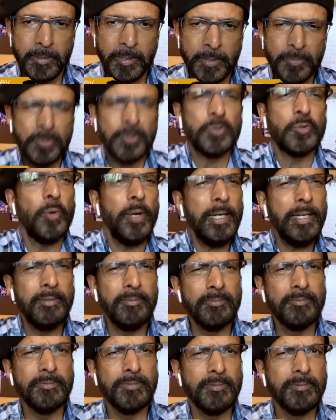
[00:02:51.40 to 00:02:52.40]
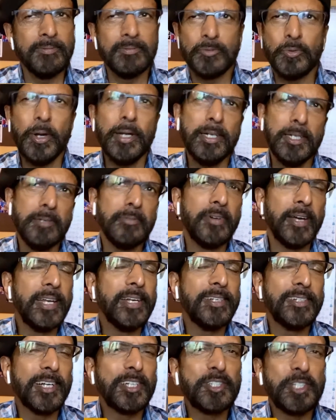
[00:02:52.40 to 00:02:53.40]
इट वॉज क्वाइट क्वाइट वेरी
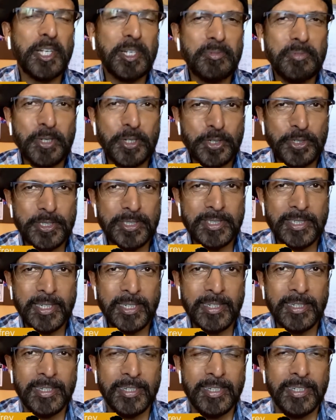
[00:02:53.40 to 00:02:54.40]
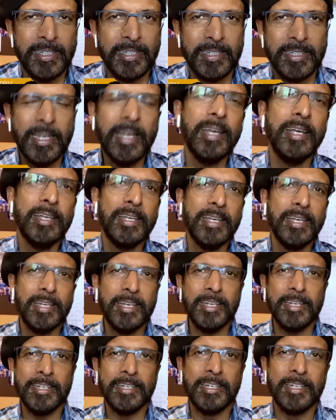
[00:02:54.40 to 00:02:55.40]
टचिंग बिकॉज क्या है कि
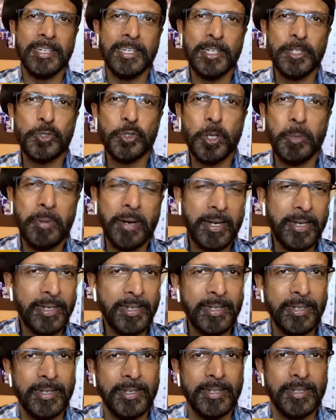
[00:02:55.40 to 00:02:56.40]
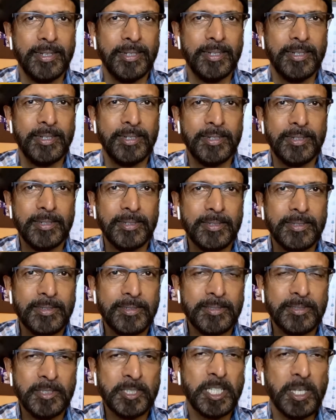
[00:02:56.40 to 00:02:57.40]
ये जो हमारे
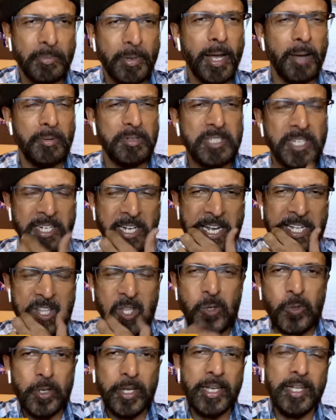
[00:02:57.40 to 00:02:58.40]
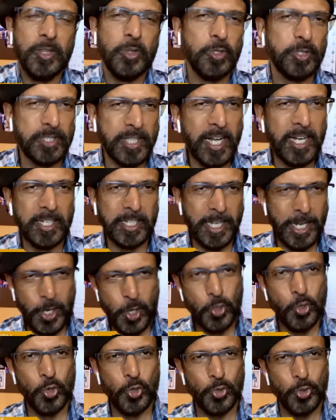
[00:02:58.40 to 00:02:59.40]
जिसे मैं हमेशा कहता हूं कि हिंदुस्तान के
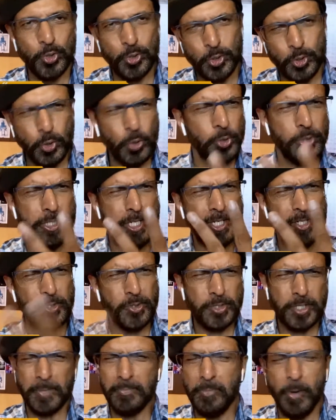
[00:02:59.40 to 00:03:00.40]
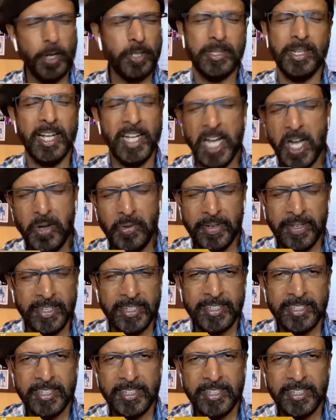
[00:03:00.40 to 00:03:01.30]
लोगों को दो चीज़ों से बहुत लगाव है